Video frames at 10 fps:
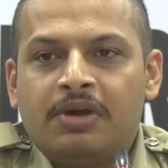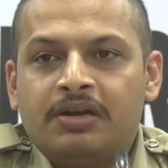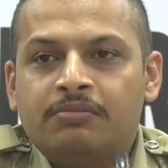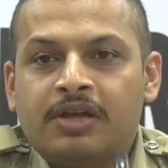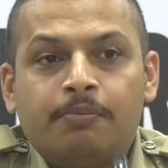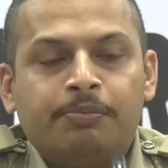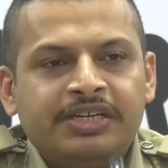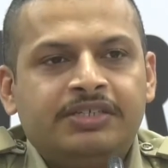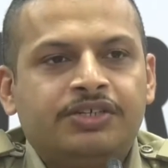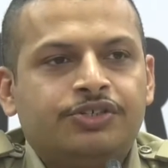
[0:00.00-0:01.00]
మనం
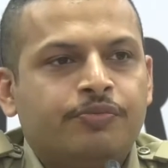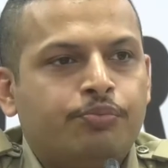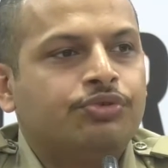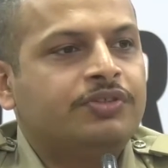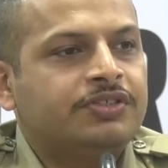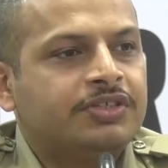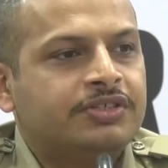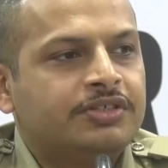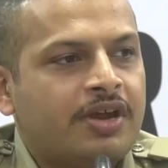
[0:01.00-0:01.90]
కంప్లీట్ చేసే పూర్తి చేసే